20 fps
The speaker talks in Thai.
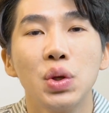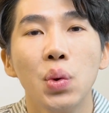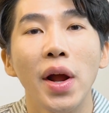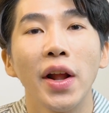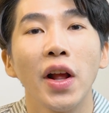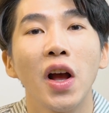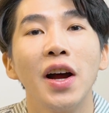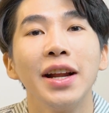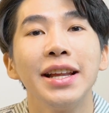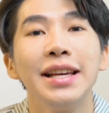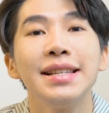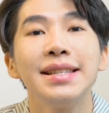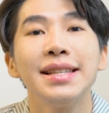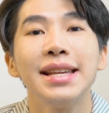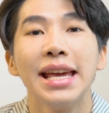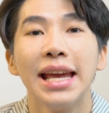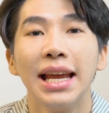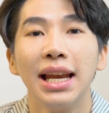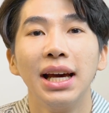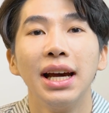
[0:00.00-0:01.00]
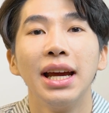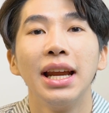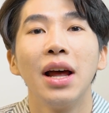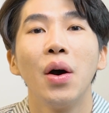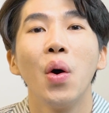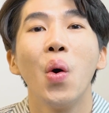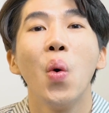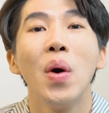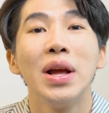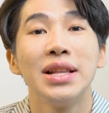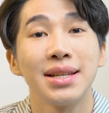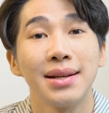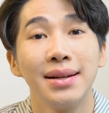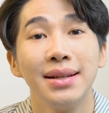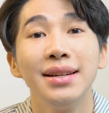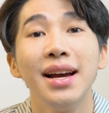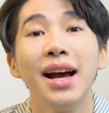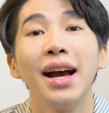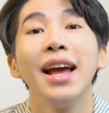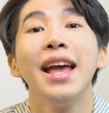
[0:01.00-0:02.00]
ส่วนข้อที่4เลยเราควรจะ
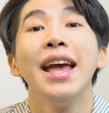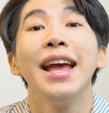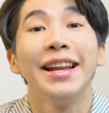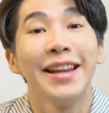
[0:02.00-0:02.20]
เลือก